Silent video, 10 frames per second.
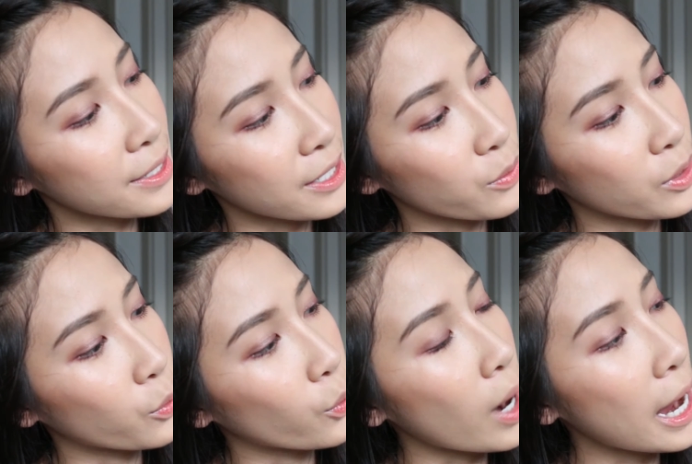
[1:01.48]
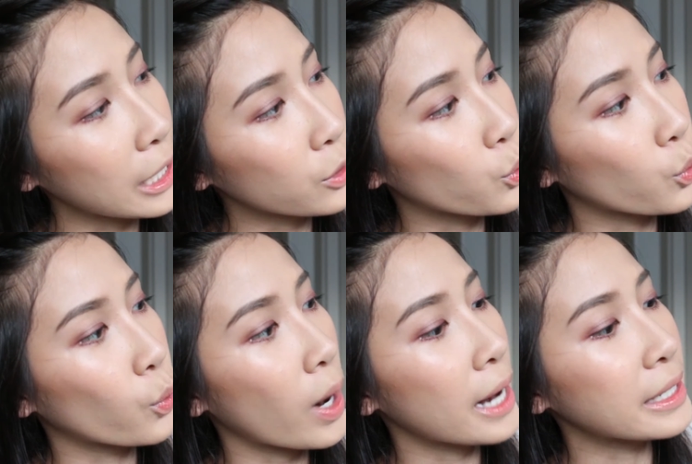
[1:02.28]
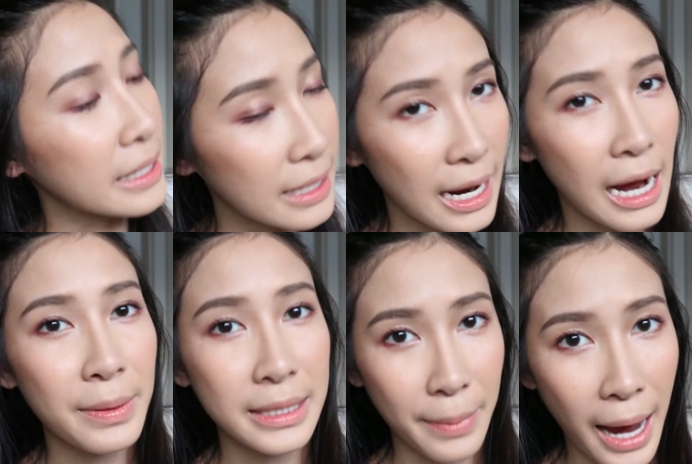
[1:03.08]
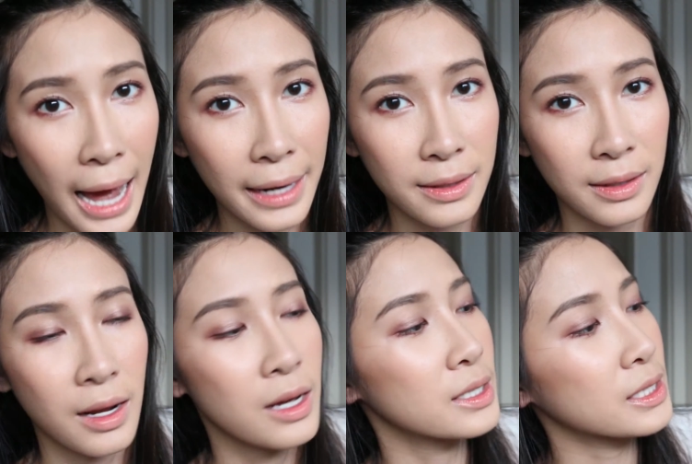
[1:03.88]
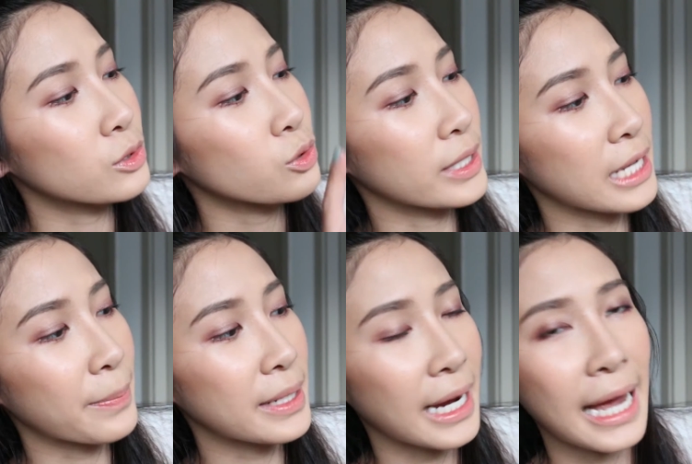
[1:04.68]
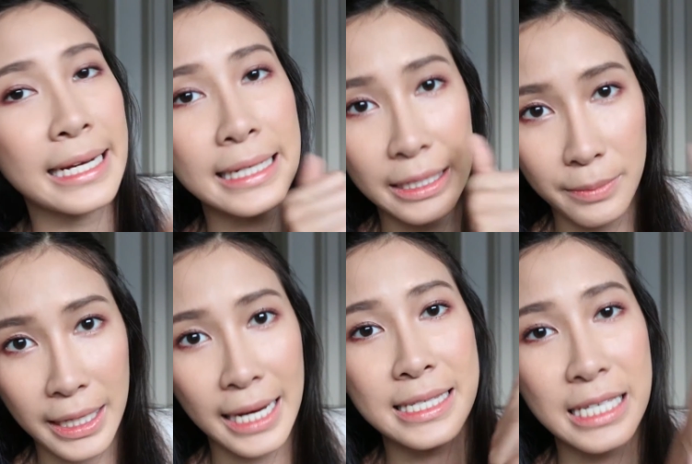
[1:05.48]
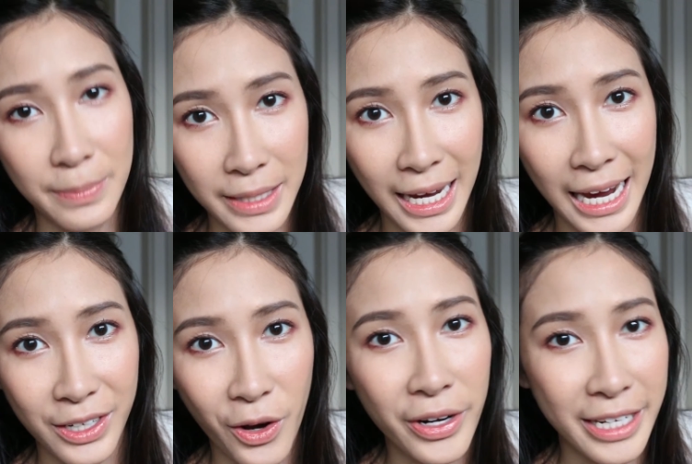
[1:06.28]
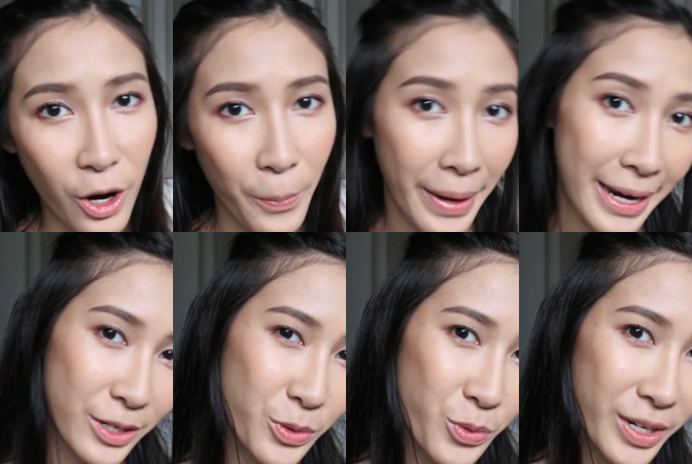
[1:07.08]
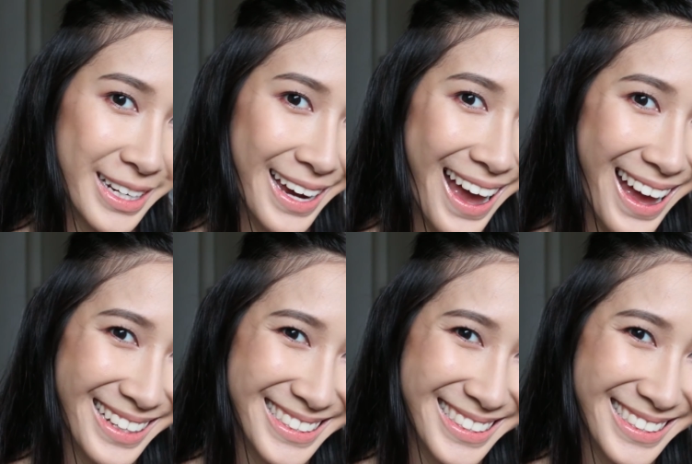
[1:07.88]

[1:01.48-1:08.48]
รีวิวให้ดูว่าเนื้อผลิตภัณฑ์ เจ้าตัวนี้เป็นยังไงกลิ่น เป็นยังไงสีเป็นยังไงเนาะเดี๋ยวไปดูกันเลยค่ะ